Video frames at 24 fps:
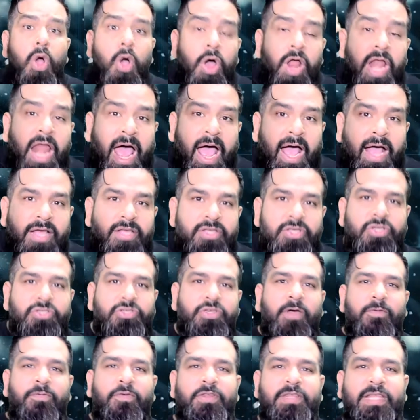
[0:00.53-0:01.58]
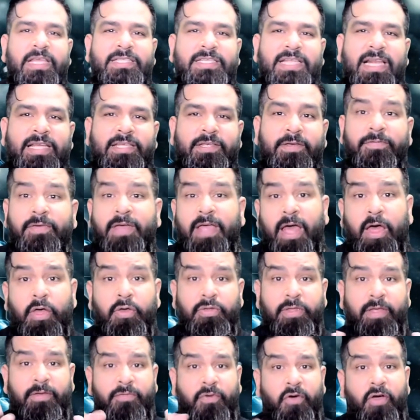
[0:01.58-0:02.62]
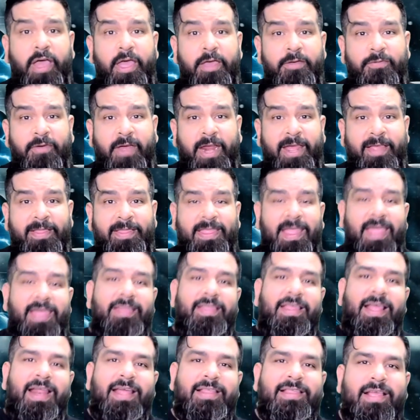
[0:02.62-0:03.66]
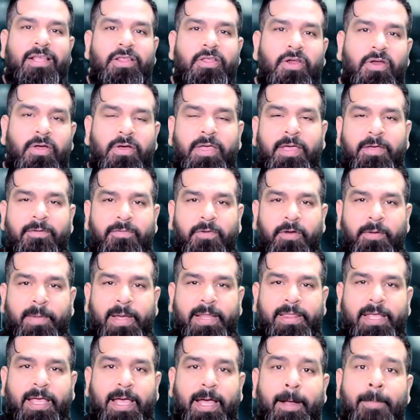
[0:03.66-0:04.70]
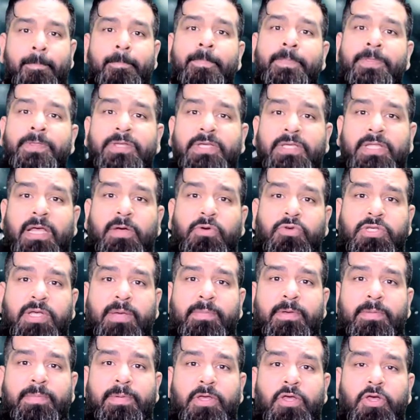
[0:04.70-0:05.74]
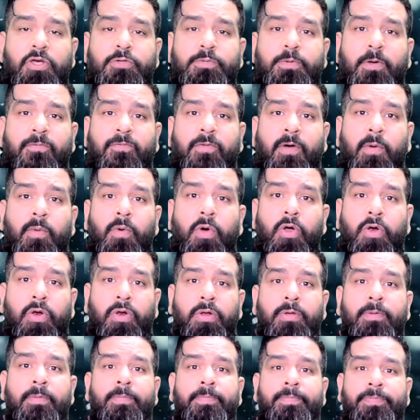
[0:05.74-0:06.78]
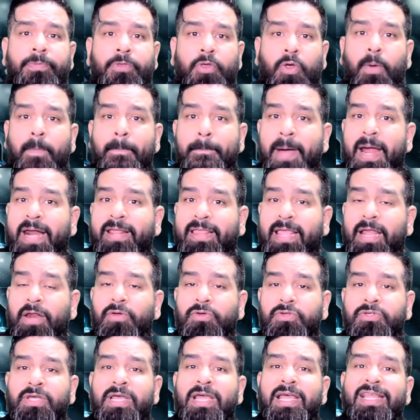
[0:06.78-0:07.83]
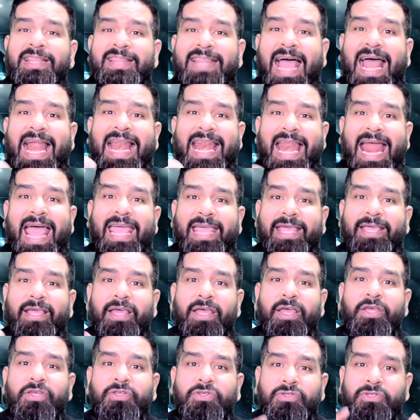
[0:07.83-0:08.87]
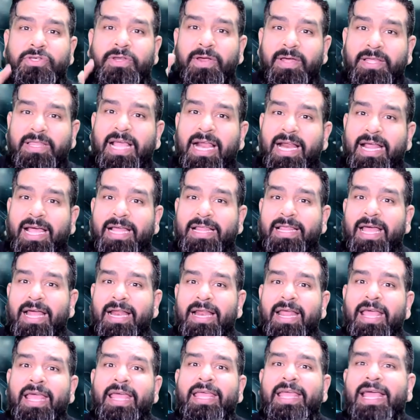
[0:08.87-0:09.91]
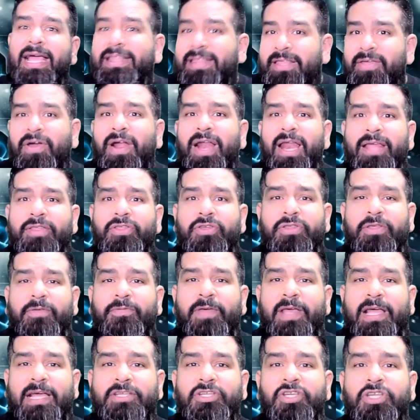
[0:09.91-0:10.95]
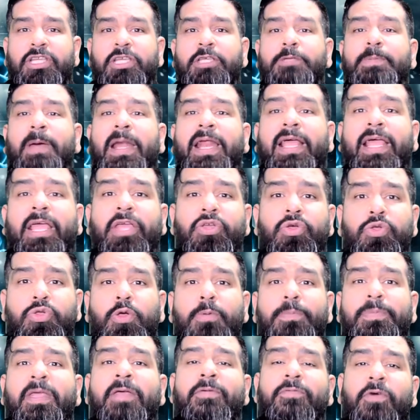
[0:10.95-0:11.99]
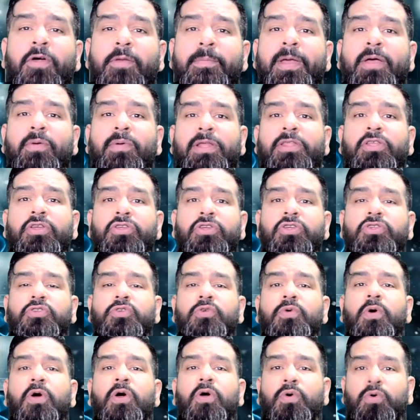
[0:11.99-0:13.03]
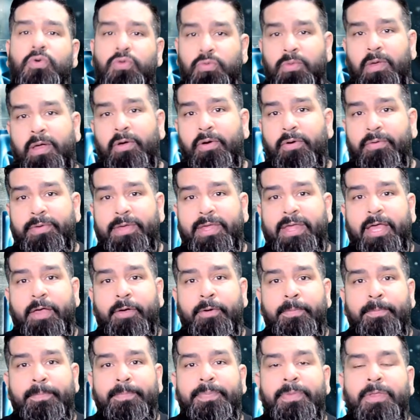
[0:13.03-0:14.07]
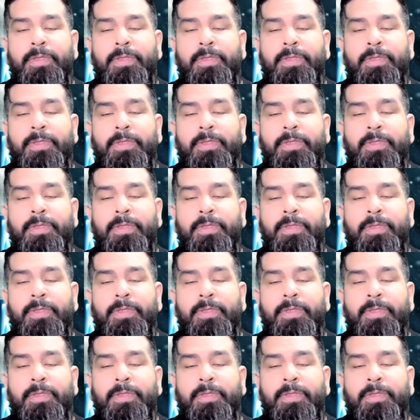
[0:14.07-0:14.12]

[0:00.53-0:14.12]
Hola, yo soy Fox Desclasificado, un enfoque diferente de la tecnología informática. Si te gustan mis videos, por favor, compártelos, da like, suscríbete al canal y activa las notificaciones para que YouTube te informe cuando yo subo un nuevo video.